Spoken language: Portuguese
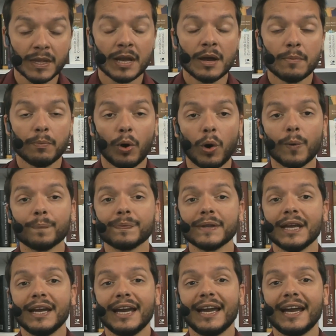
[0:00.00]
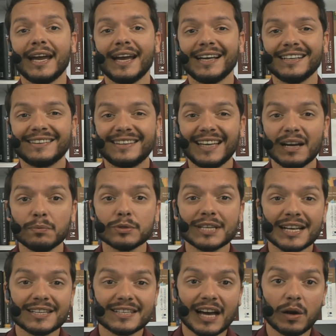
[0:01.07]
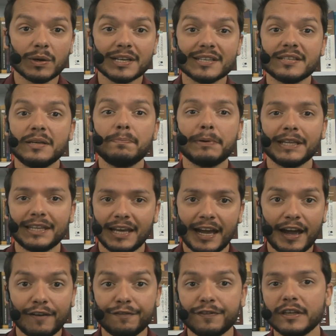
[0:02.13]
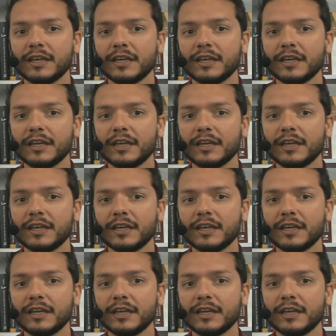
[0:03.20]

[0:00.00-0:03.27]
Bom, é, temos as aulas em PDF,